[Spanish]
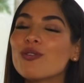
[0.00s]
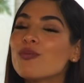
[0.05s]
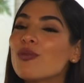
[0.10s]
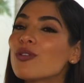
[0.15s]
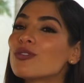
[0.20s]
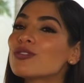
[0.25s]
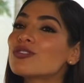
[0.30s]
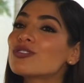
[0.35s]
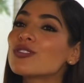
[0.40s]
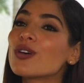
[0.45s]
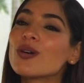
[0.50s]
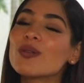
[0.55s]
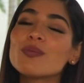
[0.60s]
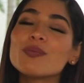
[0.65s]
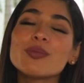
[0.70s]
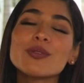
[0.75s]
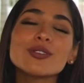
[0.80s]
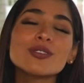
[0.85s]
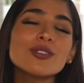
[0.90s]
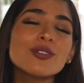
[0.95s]
un montón
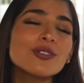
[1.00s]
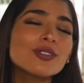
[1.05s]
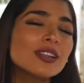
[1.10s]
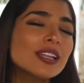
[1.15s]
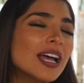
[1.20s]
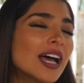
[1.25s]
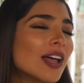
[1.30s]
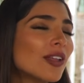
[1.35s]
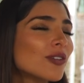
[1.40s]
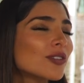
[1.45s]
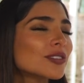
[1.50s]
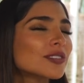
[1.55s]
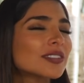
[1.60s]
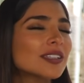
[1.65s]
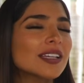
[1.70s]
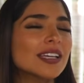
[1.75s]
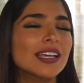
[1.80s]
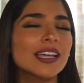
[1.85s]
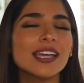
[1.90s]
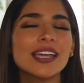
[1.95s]
por todos lados.
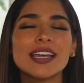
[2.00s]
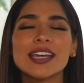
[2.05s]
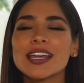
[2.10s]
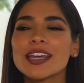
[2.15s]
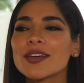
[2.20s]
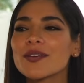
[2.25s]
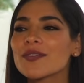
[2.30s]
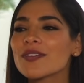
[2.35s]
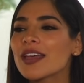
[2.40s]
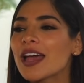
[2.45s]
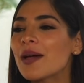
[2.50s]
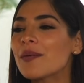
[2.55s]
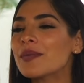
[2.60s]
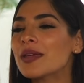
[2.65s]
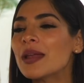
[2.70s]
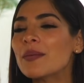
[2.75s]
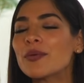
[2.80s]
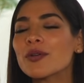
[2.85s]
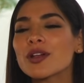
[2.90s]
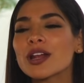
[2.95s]
Eh, a mí
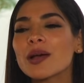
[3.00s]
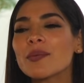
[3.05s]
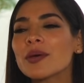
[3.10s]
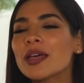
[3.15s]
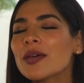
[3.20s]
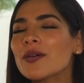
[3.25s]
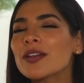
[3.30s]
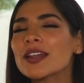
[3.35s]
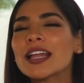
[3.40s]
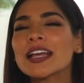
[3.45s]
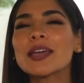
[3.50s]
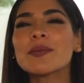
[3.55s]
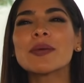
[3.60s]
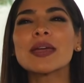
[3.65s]
el programa de verdad que